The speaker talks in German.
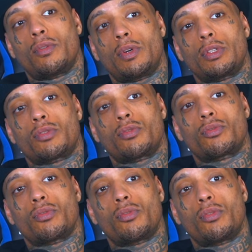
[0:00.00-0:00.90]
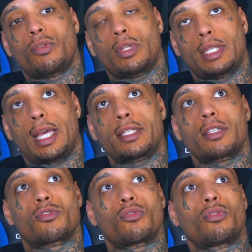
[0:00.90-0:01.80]
Weißt du, so, das
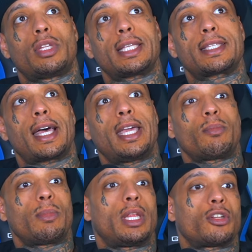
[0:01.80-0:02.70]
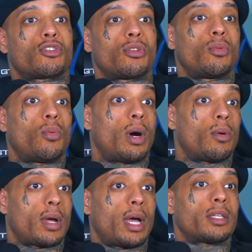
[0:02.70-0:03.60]
ist so, das zeigt mir dann schon,
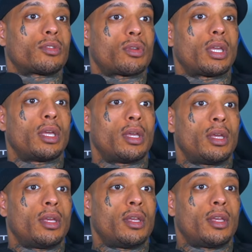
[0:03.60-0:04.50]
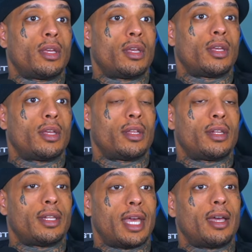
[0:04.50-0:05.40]
wow, krass, okay.
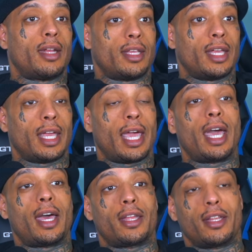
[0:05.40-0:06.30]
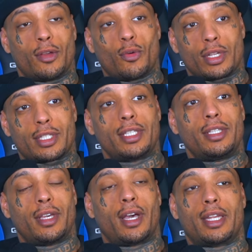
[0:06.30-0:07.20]
Der, er oder
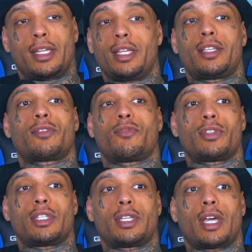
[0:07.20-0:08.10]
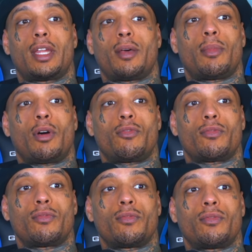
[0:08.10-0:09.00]
sie hat nichts für sich gerade am Laufen.